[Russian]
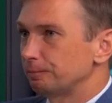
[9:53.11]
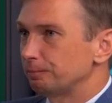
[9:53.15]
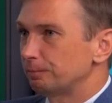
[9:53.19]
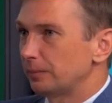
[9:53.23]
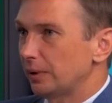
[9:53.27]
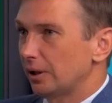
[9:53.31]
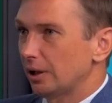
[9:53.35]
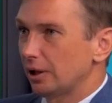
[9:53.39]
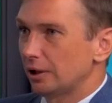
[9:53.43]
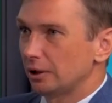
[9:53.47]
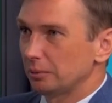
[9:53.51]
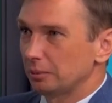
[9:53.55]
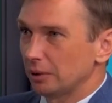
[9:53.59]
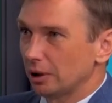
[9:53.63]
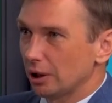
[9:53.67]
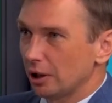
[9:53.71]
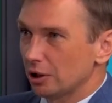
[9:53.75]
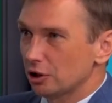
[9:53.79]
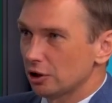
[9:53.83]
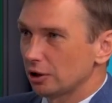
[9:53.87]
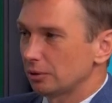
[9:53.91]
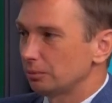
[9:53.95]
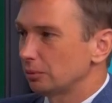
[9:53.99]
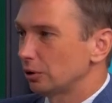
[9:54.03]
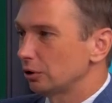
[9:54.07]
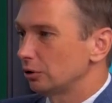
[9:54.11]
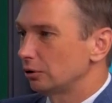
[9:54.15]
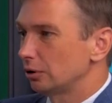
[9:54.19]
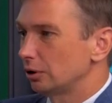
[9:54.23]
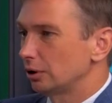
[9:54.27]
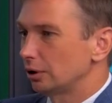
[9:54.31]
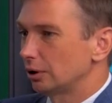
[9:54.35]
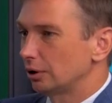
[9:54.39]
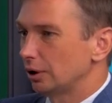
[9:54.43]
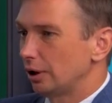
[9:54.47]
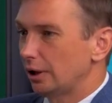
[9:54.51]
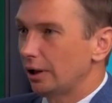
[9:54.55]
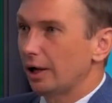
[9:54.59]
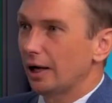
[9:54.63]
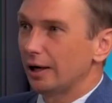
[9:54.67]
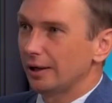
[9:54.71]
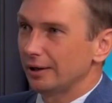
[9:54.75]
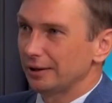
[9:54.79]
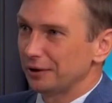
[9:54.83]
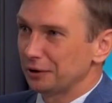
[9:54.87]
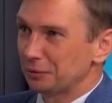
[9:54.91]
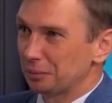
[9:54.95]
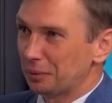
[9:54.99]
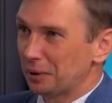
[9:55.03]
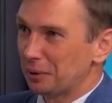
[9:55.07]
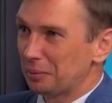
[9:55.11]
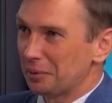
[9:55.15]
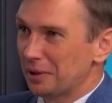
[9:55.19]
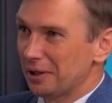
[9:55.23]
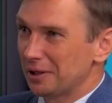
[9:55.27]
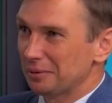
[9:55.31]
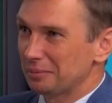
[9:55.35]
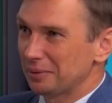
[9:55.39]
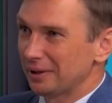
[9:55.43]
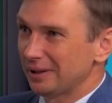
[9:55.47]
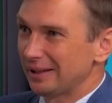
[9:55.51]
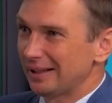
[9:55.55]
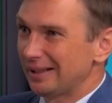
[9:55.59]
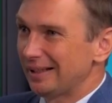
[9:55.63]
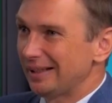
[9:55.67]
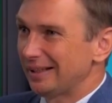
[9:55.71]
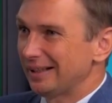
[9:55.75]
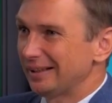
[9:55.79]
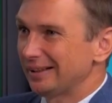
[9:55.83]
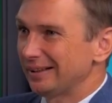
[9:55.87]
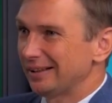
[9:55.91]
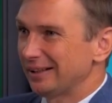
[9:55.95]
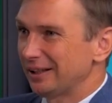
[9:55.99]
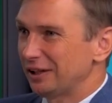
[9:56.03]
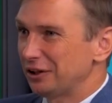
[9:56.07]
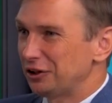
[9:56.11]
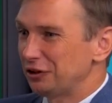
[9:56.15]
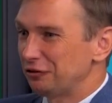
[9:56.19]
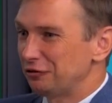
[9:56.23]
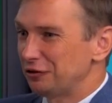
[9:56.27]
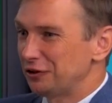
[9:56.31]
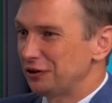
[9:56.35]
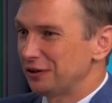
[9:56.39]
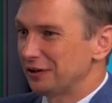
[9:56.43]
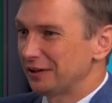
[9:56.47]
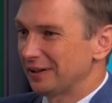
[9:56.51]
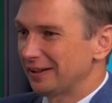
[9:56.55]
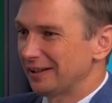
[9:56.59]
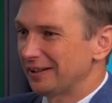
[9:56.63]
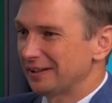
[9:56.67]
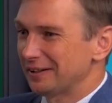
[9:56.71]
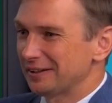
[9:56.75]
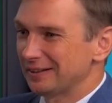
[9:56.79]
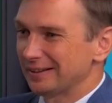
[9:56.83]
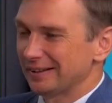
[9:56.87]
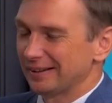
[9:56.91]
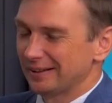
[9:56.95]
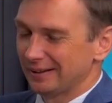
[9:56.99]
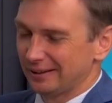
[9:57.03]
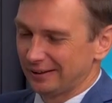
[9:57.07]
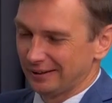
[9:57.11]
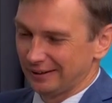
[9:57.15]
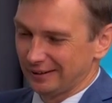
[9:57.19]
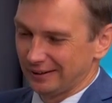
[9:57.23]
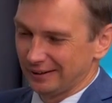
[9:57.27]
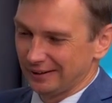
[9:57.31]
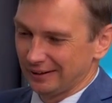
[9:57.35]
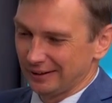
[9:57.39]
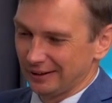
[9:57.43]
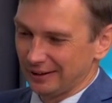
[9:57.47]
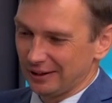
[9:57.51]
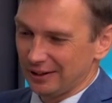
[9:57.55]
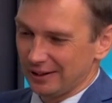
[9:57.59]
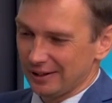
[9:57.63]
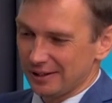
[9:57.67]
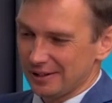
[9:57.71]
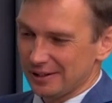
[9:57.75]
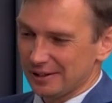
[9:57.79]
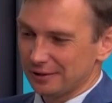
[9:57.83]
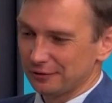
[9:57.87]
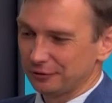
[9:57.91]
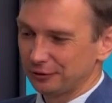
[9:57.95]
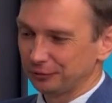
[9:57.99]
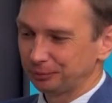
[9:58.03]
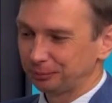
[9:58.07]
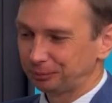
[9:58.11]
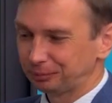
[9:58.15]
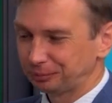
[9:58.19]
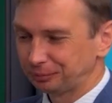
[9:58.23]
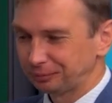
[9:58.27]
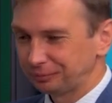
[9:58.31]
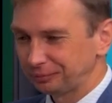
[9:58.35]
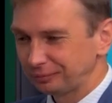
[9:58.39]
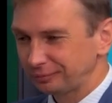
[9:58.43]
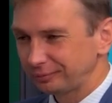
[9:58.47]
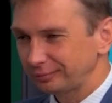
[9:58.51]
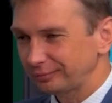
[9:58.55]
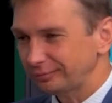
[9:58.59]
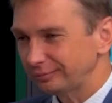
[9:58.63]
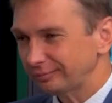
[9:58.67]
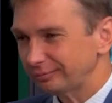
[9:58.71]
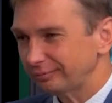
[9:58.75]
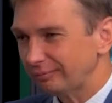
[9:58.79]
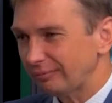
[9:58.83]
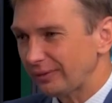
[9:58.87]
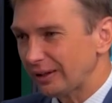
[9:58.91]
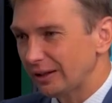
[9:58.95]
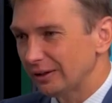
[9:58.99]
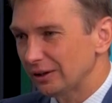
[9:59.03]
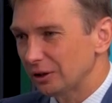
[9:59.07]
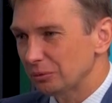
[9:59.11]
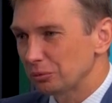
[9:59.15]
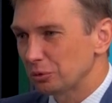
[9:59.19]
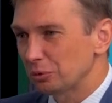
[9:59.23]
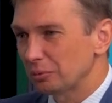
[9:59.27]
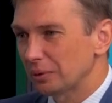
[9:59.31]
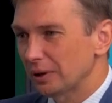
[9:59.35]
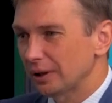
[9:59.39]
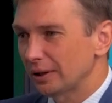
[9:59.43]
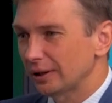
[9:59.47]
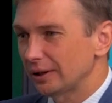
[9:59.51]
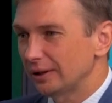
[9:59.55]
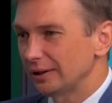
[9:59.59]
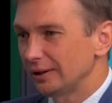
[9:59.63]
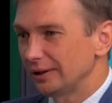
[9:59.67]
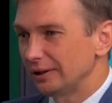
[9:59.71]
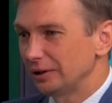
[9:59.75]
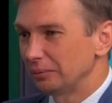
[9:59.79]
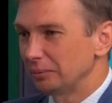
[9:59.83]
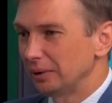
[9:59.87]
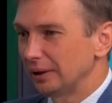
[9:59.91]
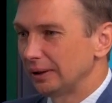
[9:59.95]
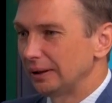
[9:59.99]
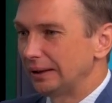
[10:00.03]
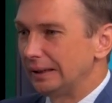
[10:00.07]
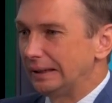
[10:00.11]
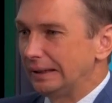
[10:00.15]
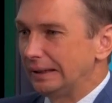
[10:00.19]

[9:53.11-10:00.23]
реальными гражданами, у которых реальные проблемы, да, не в виде каких-то кейсов, на бумаге, либо